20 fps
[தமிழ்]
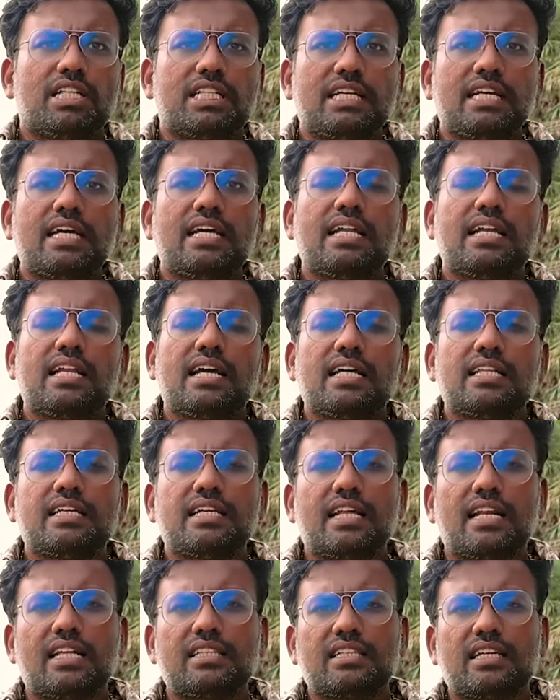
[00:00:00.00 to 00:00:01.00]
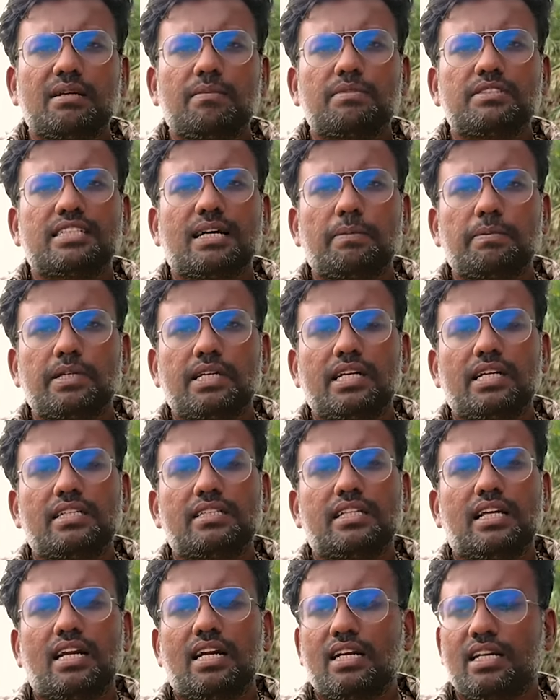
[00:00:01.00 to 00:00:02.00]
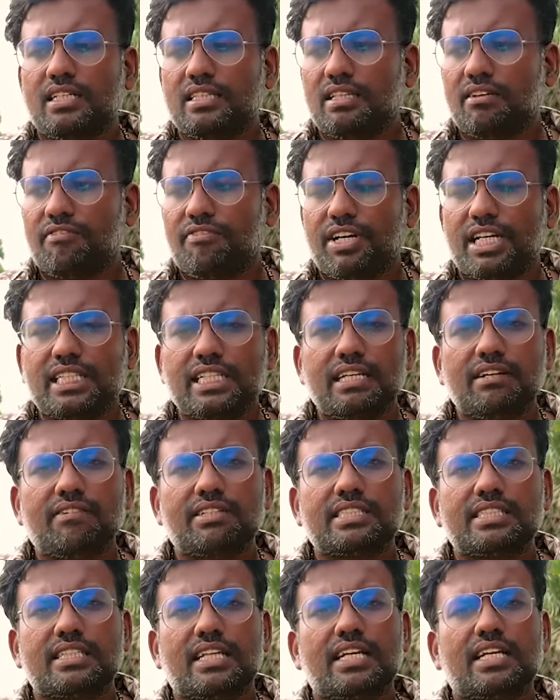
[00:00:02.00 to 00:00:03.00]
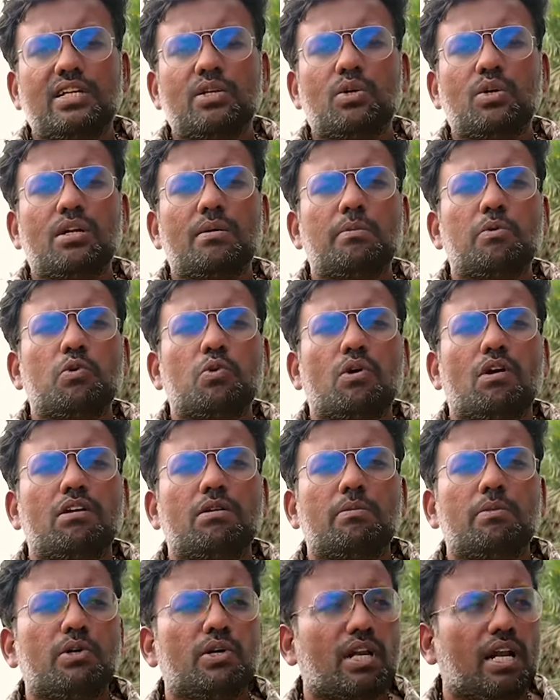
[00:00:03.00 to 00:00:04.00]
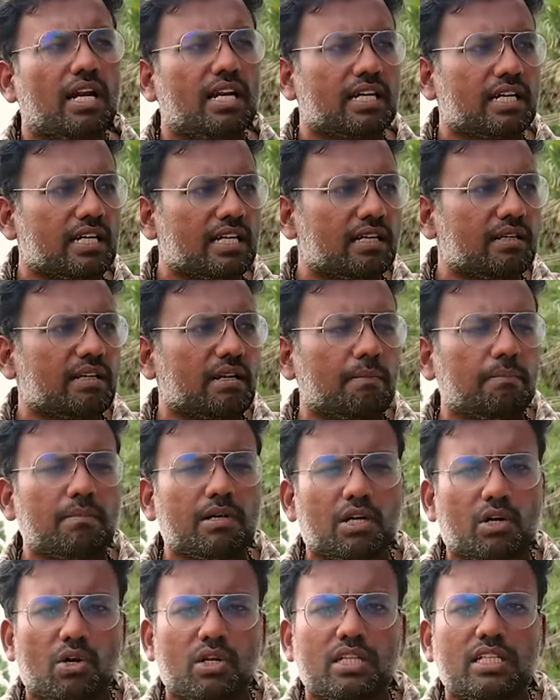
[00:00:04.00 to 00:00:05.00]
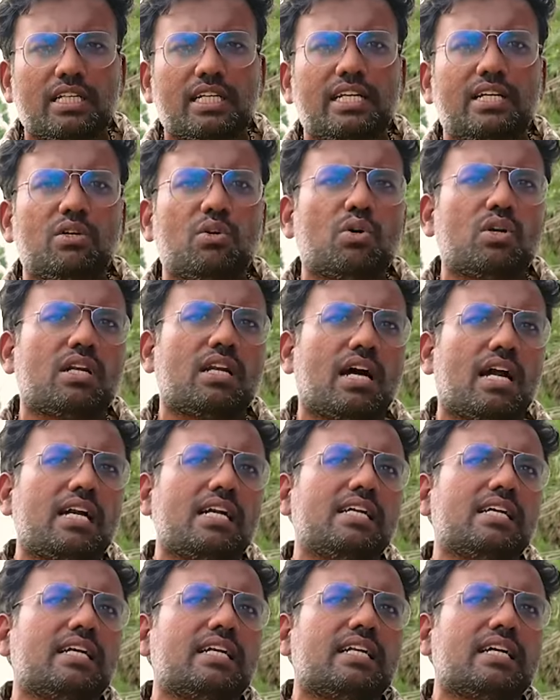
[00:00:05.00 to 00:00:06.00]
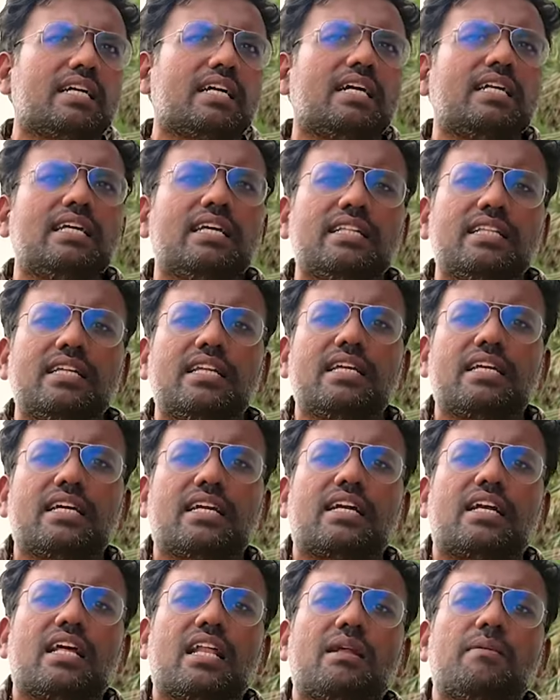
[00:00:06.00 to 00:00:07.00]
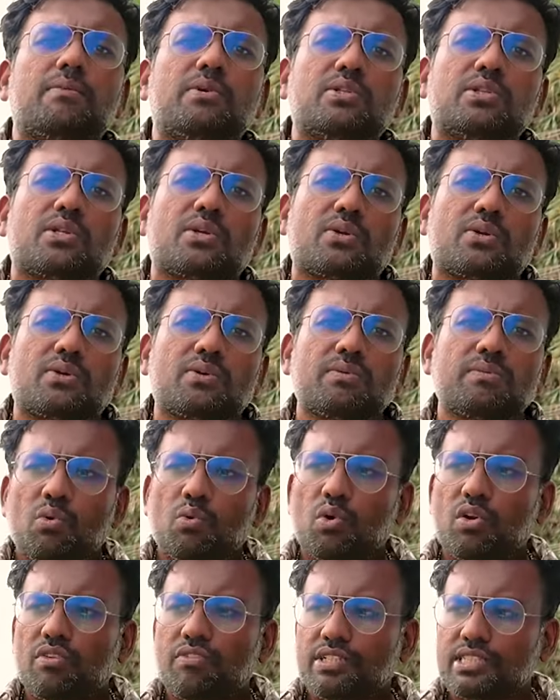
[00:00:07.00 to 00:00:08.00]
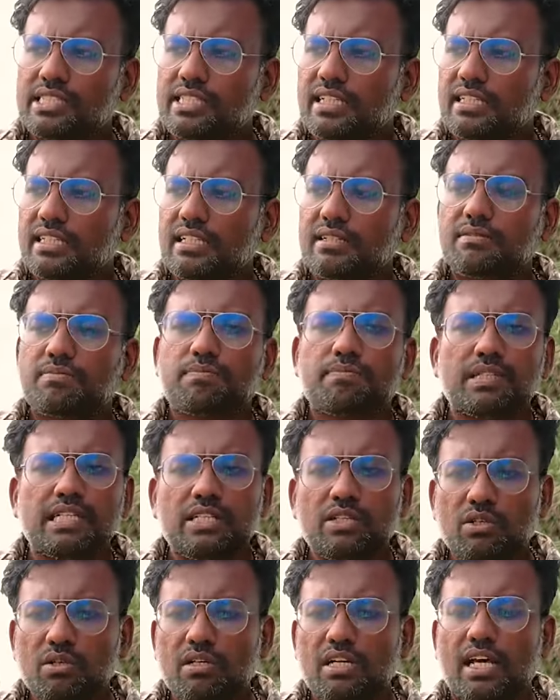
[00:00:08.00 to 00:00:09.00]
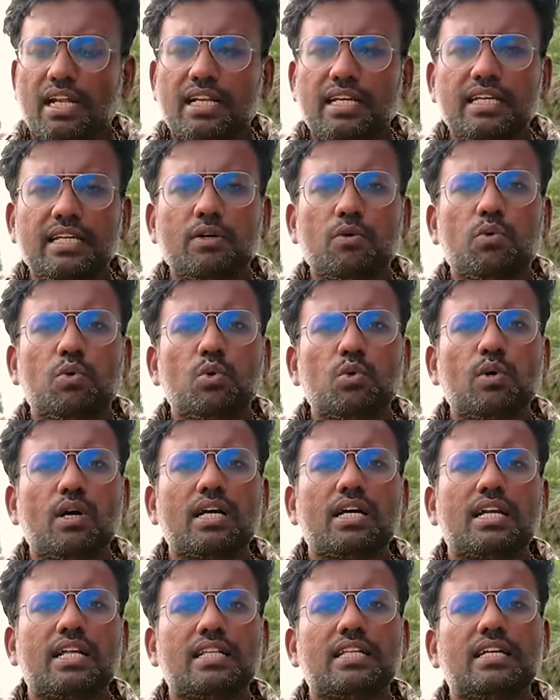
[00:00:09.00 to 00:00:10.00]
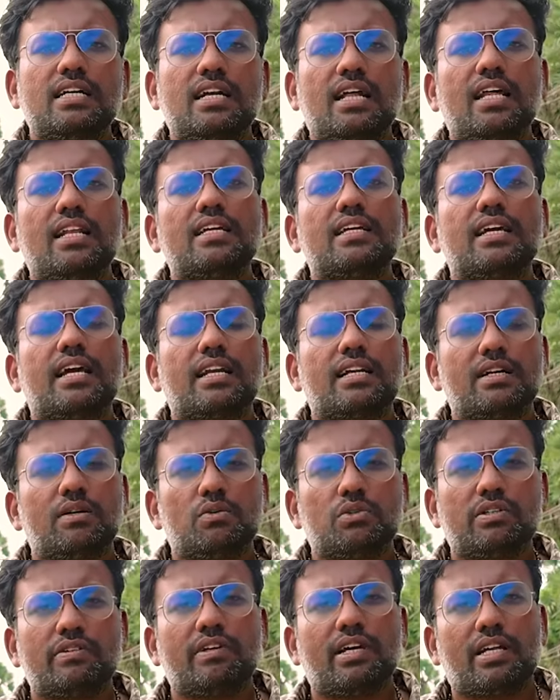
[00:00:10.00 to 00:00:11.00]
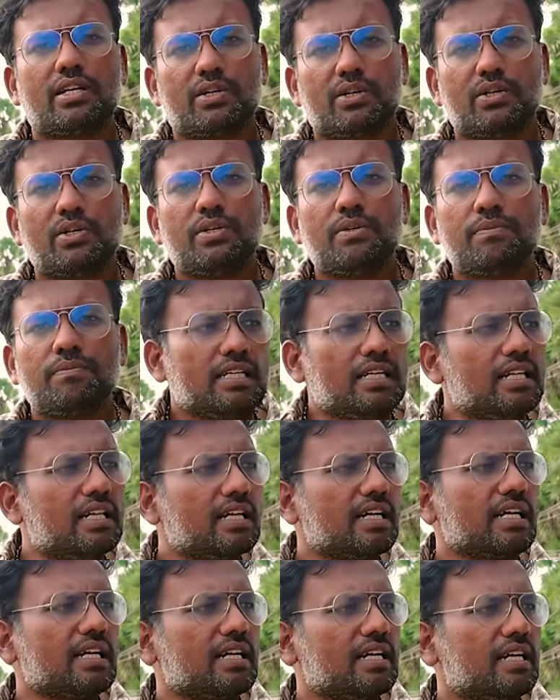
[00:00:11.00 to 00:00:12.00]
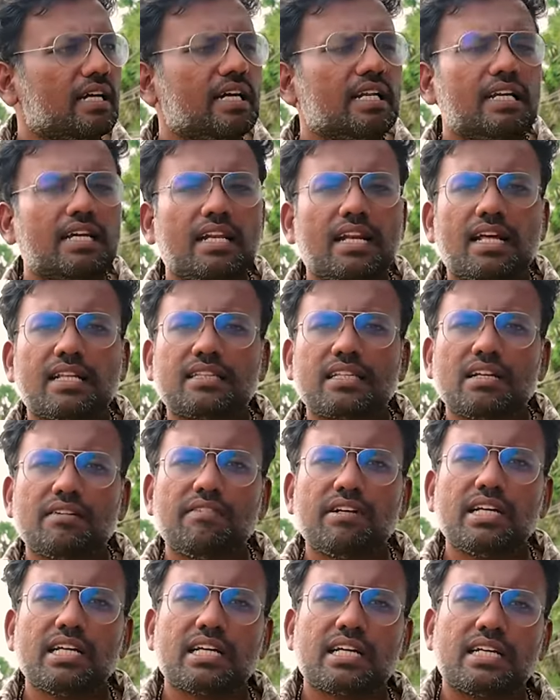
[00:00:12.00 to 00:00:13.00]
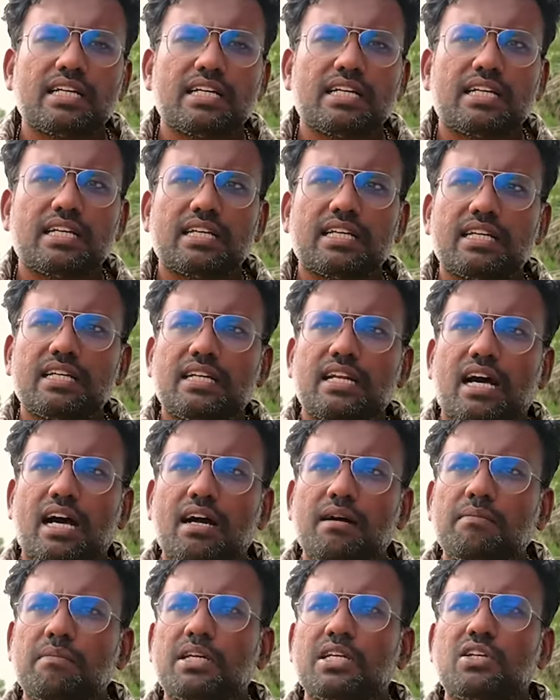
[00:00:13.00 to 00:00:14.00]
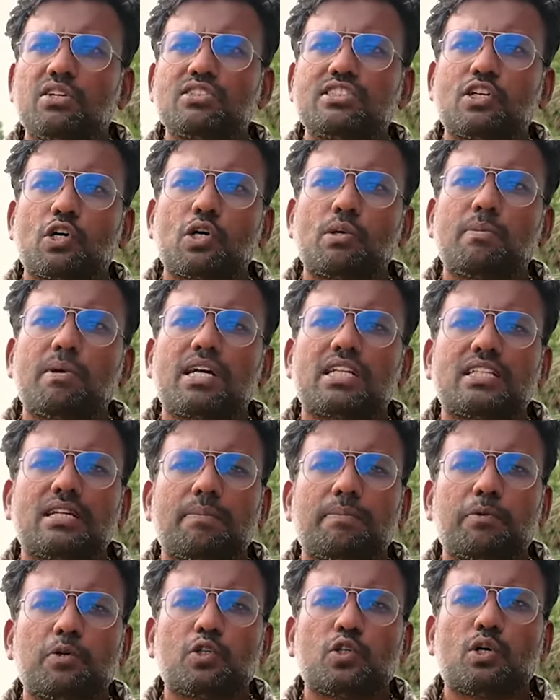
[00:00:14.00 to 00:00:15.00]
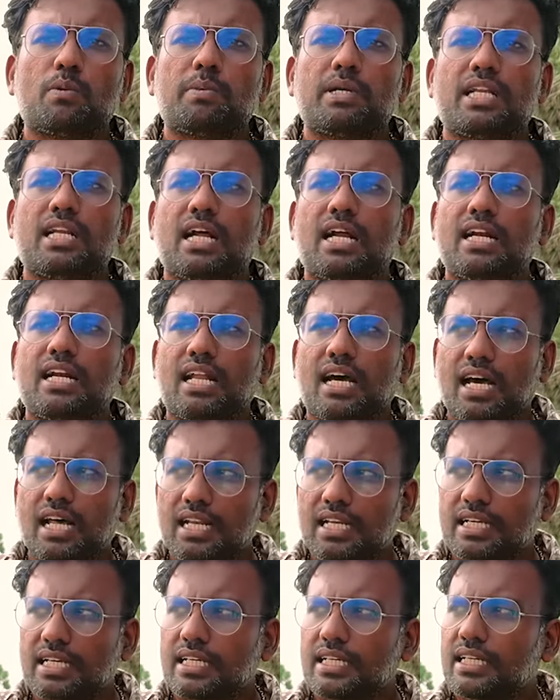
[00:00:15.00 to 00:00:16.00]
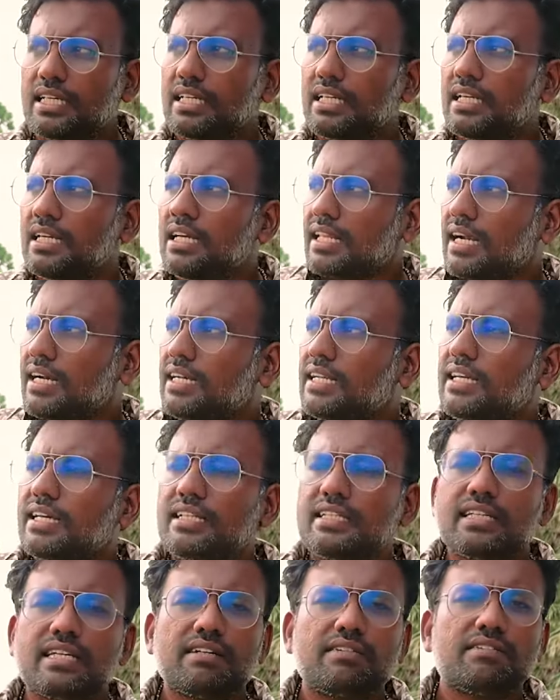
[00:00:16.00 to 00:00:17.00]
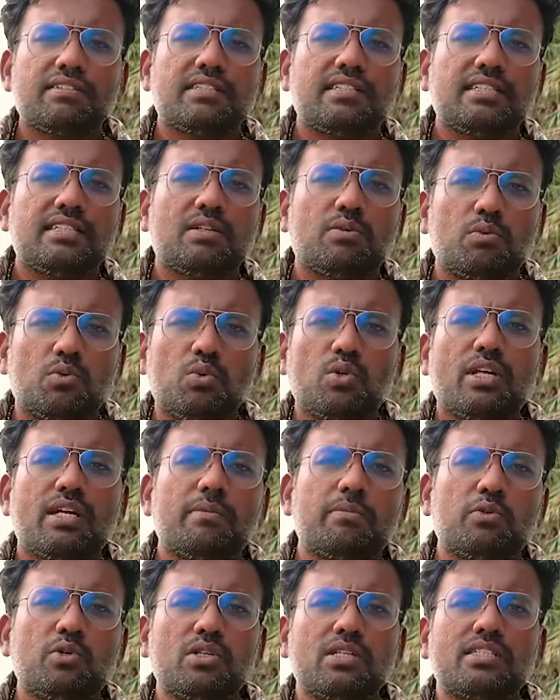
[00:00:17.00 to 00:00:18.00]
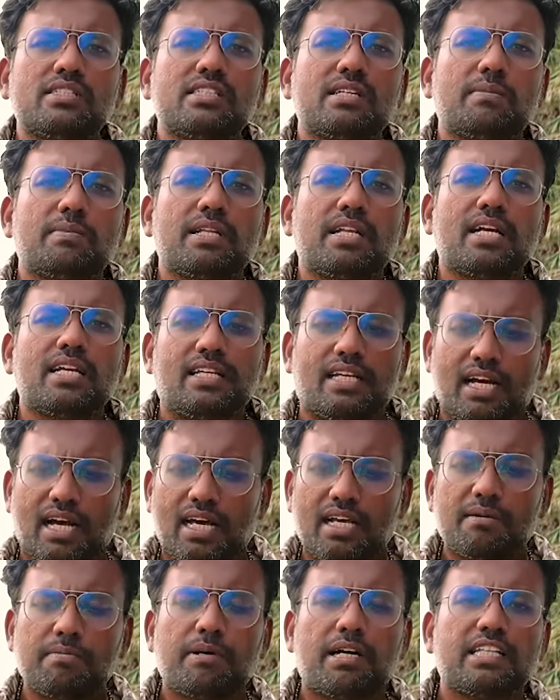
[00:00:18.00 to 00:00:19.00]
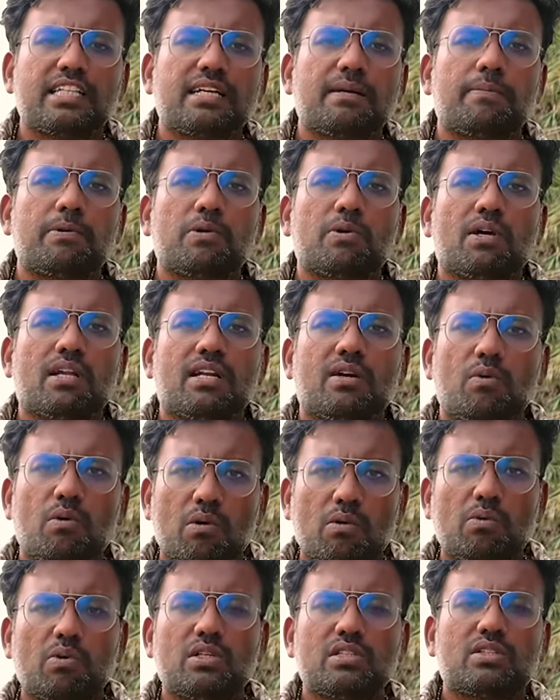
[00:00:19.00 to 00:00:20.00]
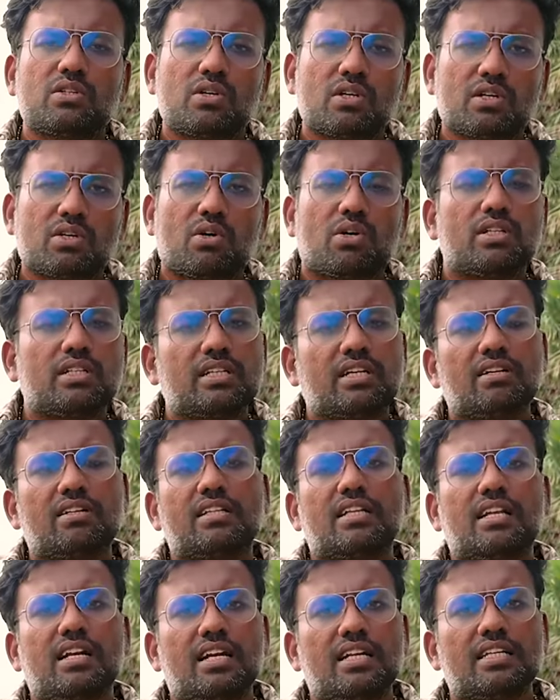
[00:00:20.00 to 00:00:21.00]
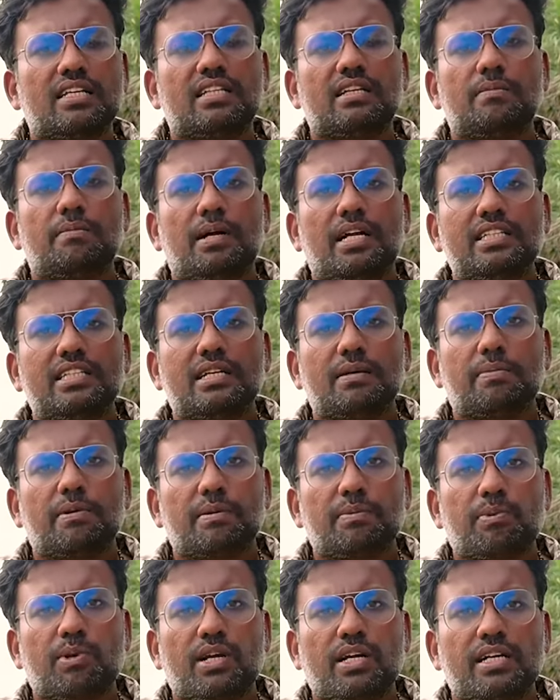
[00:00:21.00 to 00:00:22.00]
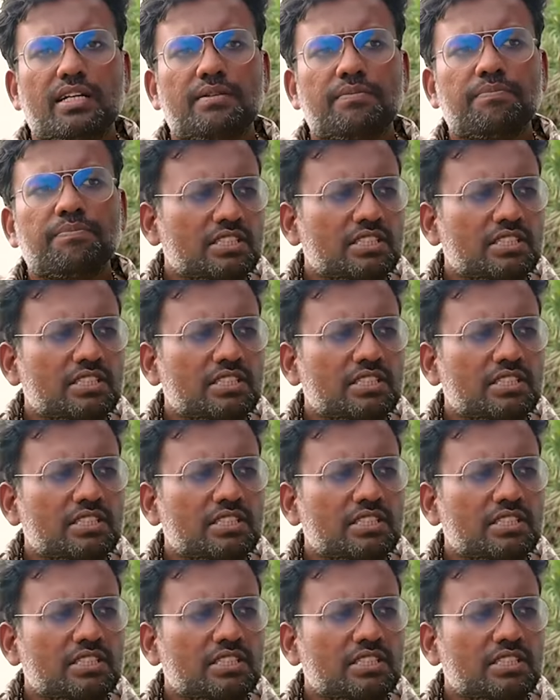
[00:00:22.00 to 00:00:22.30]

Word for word: விதையே இல்லாத எல்லாத்தையும் நம்ம சாப்பிட்டுட்டு இருந்தாலும் இந்த விதையை வச்சு தான் இன்னும் நம்ம உருவாக்க முடியும் நாளைக்கு நம்ம குழந்தைங்க இன்னொரு நாடுக்கிட்ட கையேந்து நிற்கிற நிலம வந்துடும் ஒரு விஷயத்த இன்னும் நிறைய உருவாக்குனா தானே நாளைக்கு யாருக்கா உதவியாக இருக்கும் இருக்கிற ஏரி எல்லாத்துலேயும் வீடு கட்டிட்டு நான் மட்டும் சுகமாக இருந்தால் போதும் அப்படின்னா நாளைக்கு தண்ணி அதிகம் வந்து இந்த ஊரே முழுகுச்சு அப்படின்னா யார் பாதிக்கப்படுவார்னா ஒவ்வொருத்தரோட குழந்தைங்களும் தான் நாளைக்கு அதில் பாதிக்கப்பட போகிறாங்க